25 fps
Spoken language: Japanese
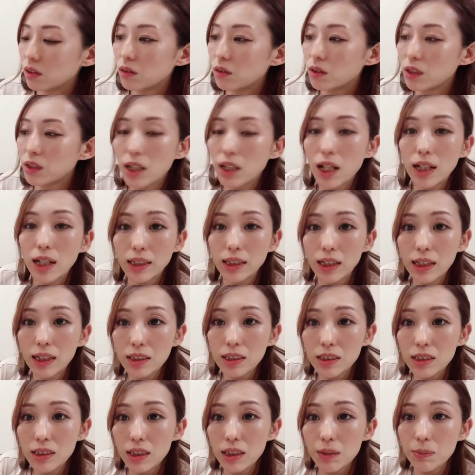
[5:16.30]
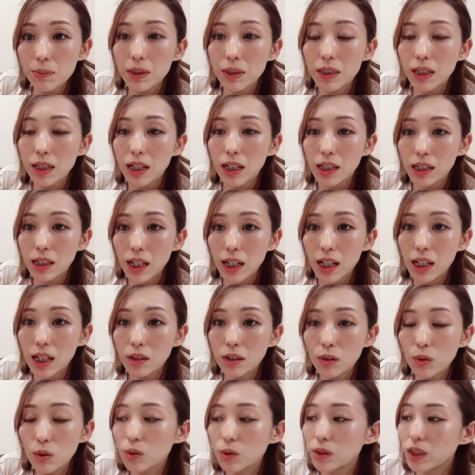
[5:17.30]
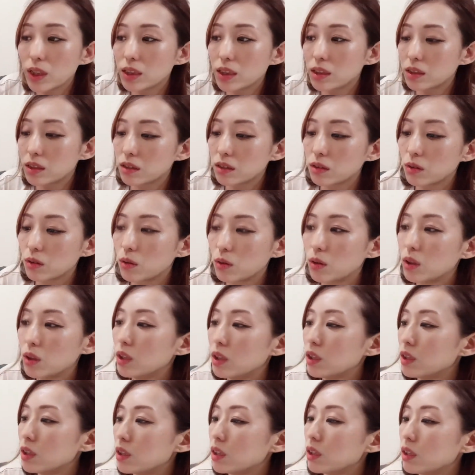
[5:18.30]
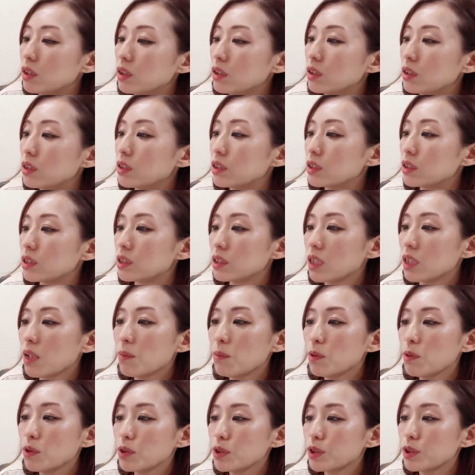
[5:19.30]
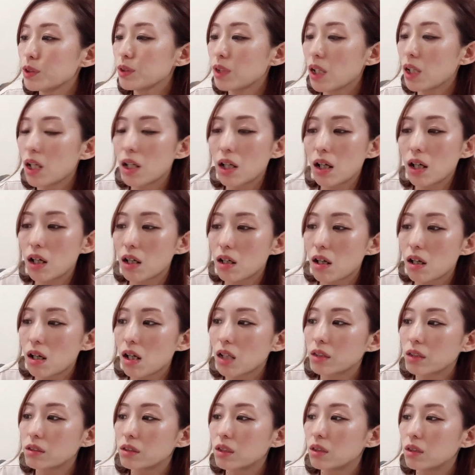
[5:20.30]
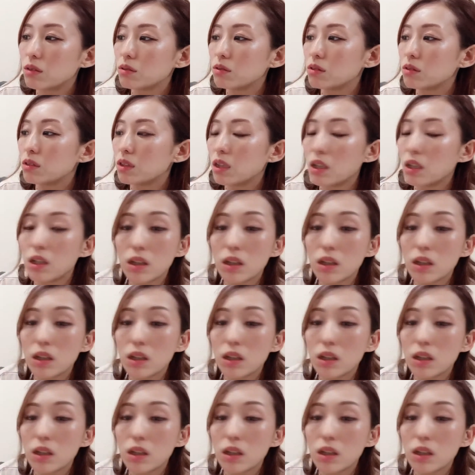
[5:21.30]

これ新しいみたいでドーナツのシナモンシュガーがかかってるって